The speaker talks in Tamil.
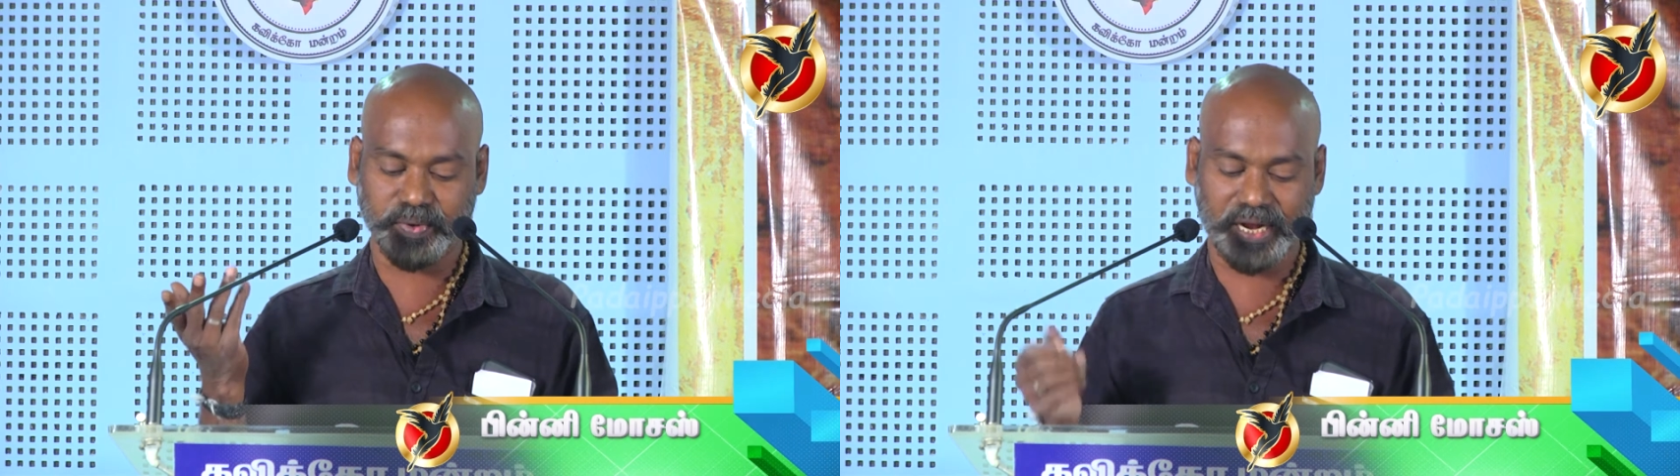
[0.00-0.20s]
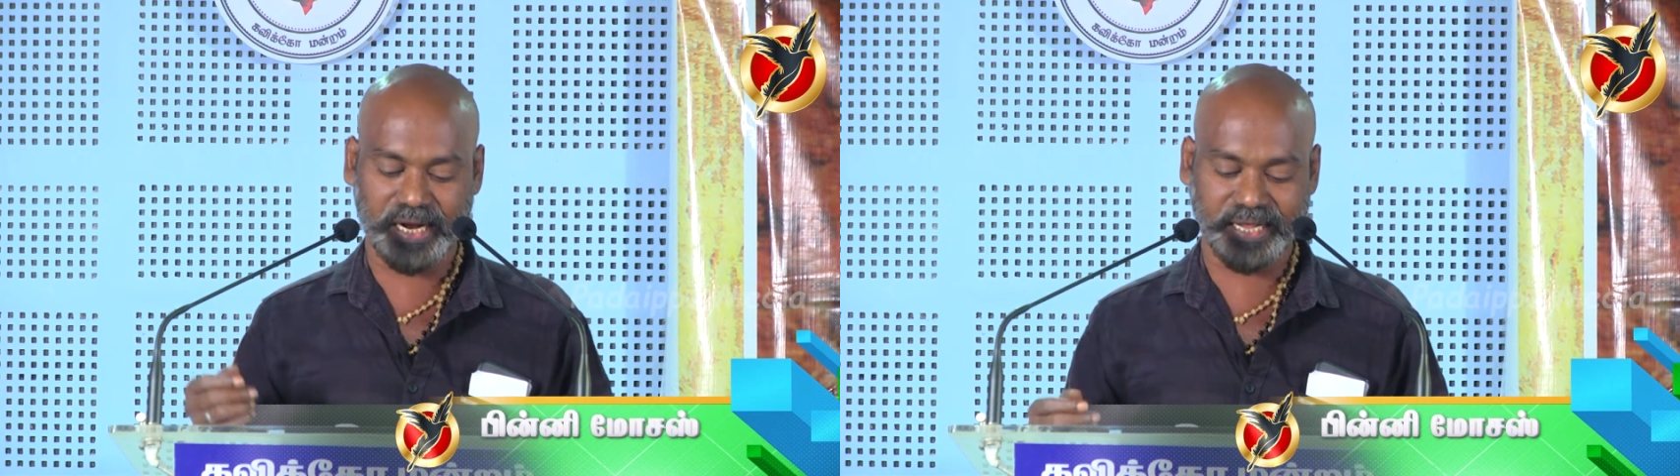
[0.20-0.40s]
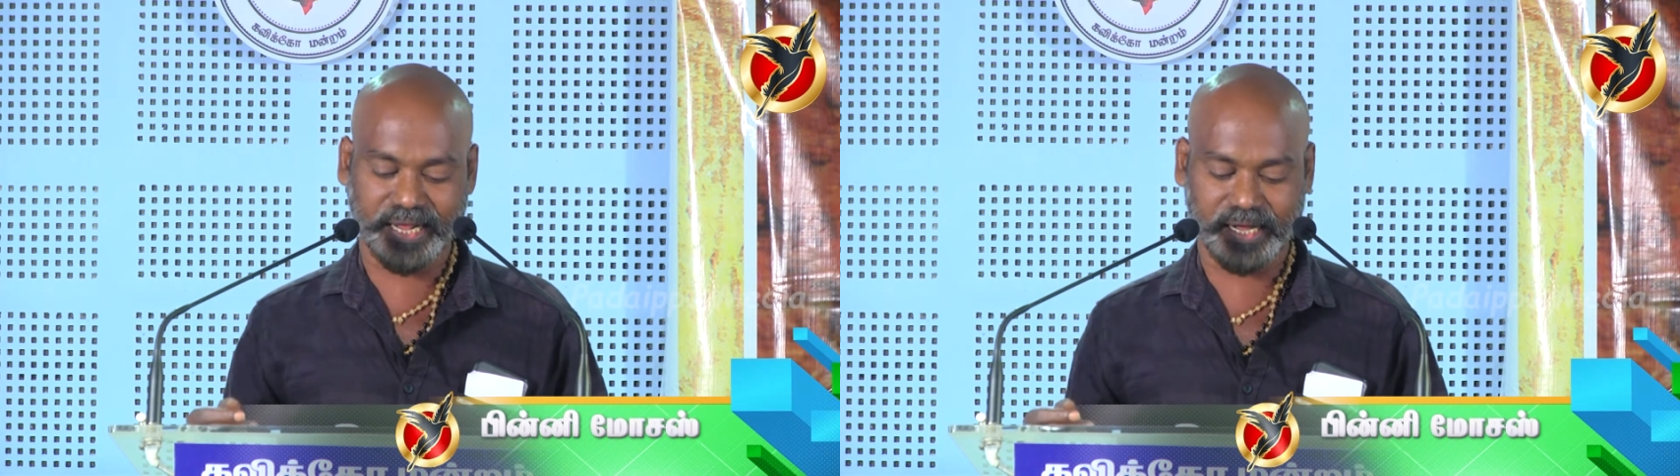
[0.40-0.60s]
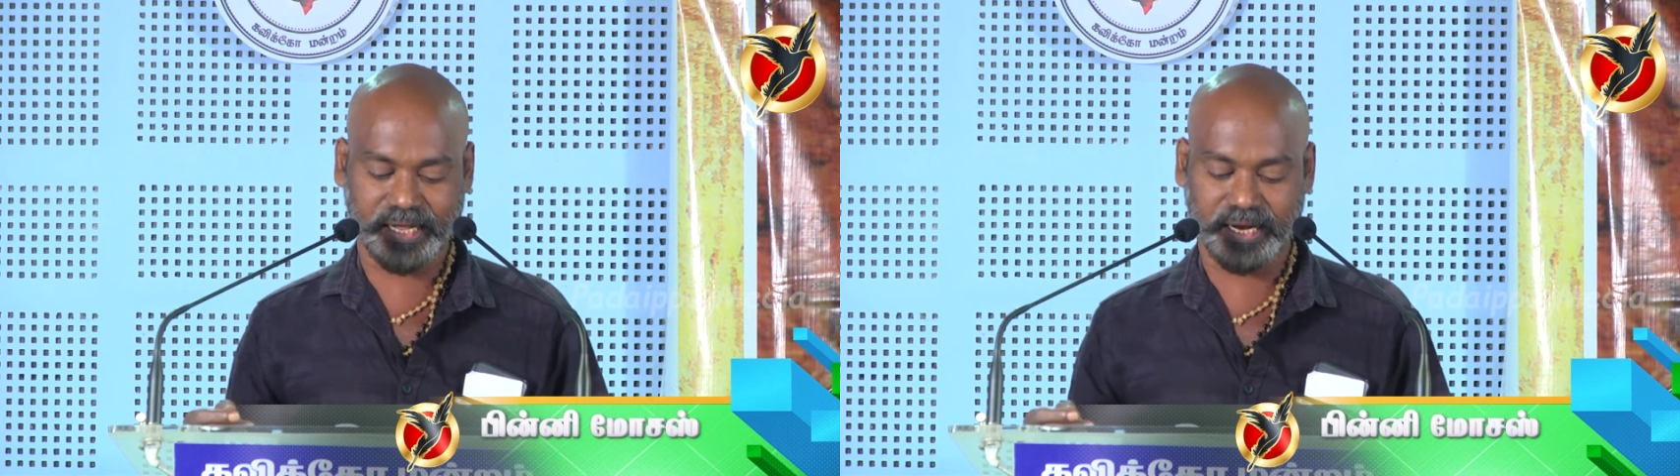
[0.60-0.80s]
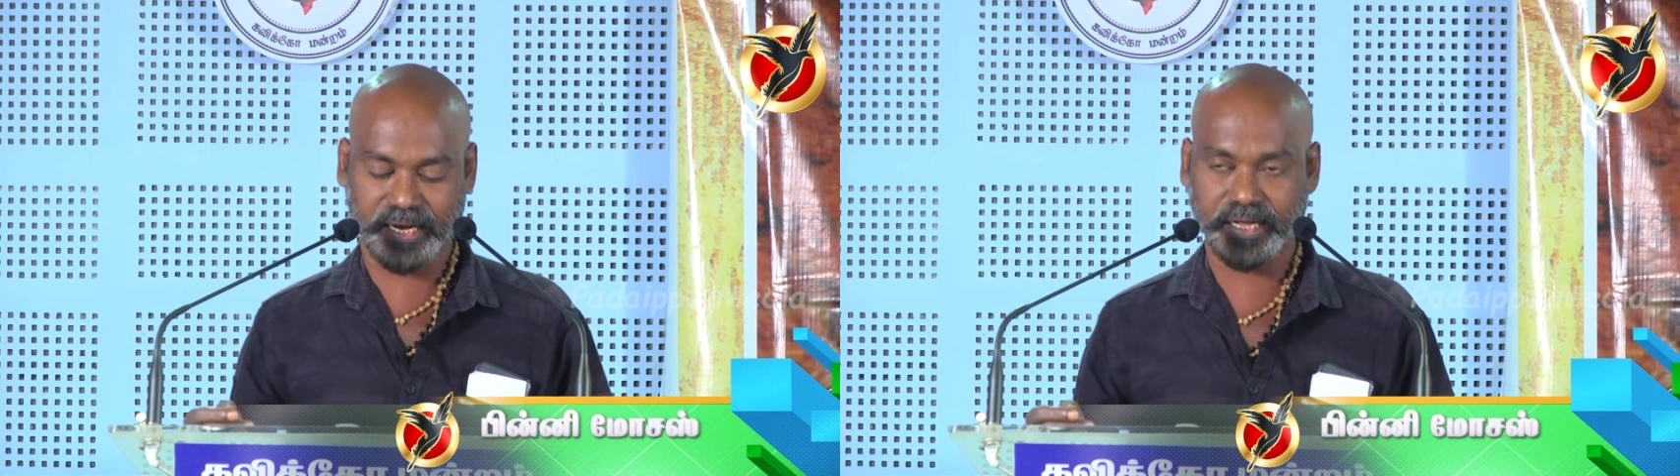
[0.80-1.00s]
போனால்
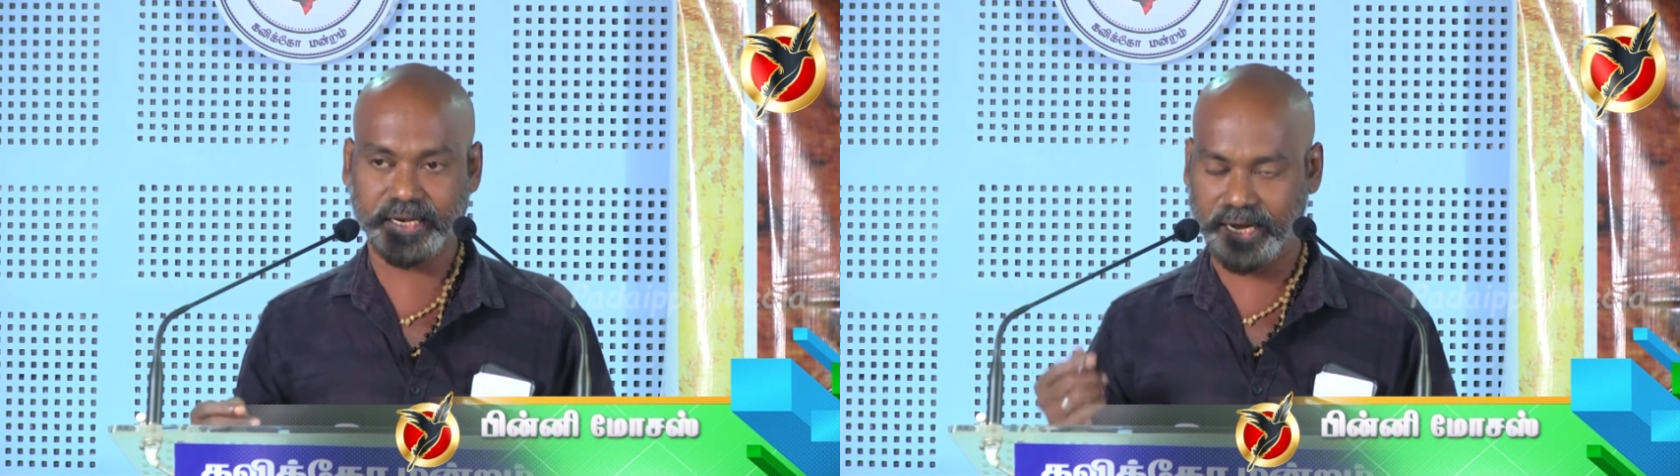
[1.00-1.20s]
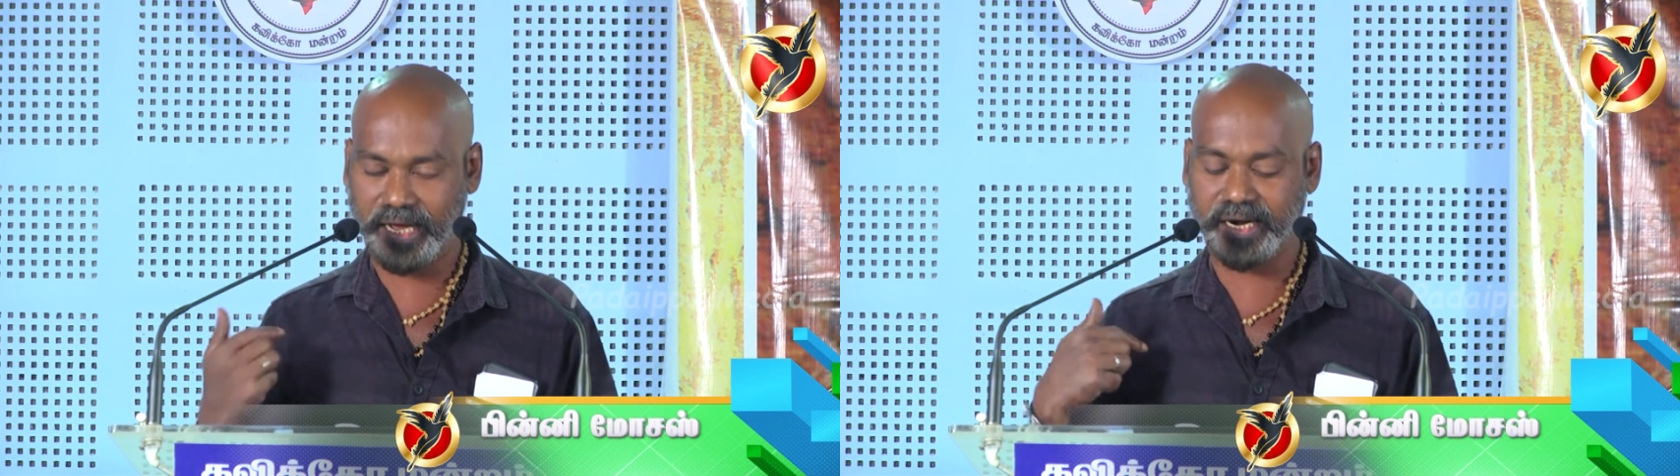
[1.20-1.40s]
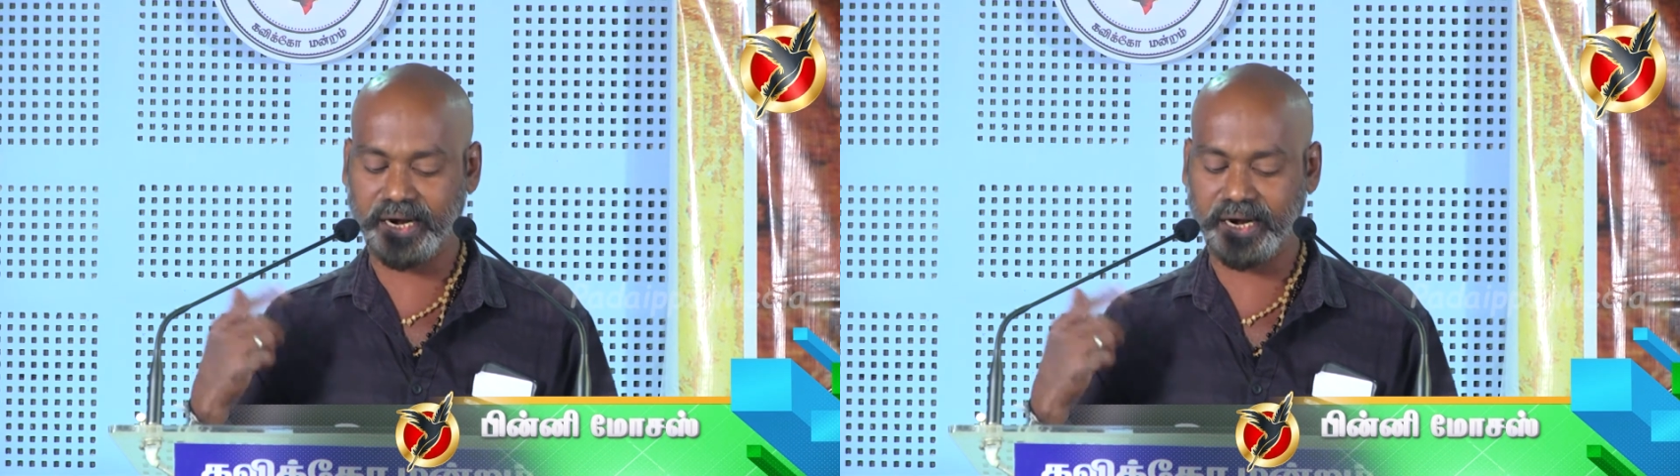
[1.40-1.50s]
எனக்கென்ன நான்